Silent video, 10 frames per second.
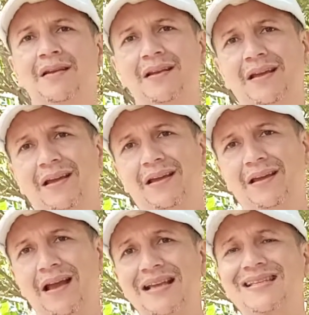
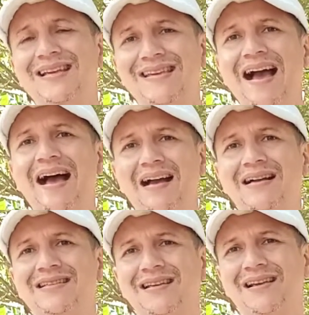le hace
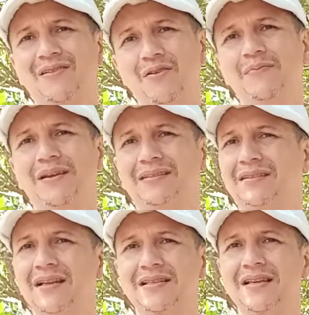llaga, se le come,
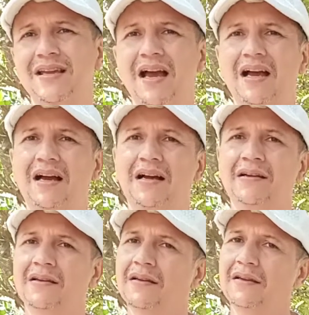se le hace llaga
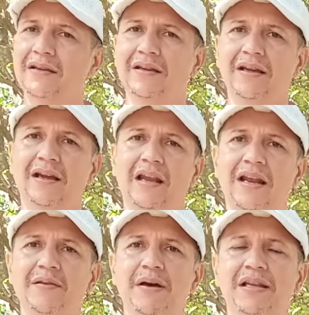y el
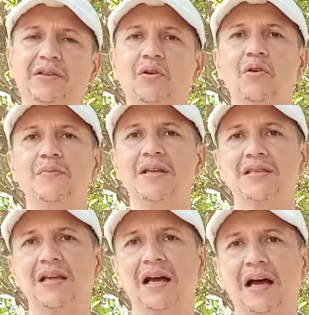animalito
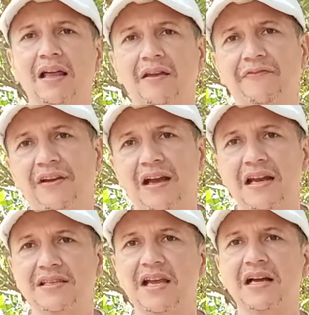comienza a
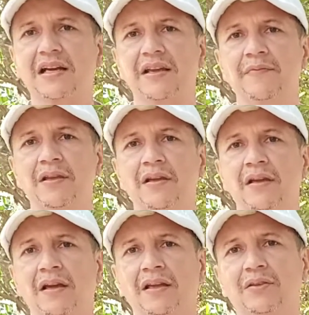defecar sangre.
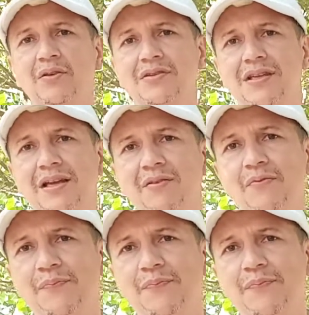Entonces es un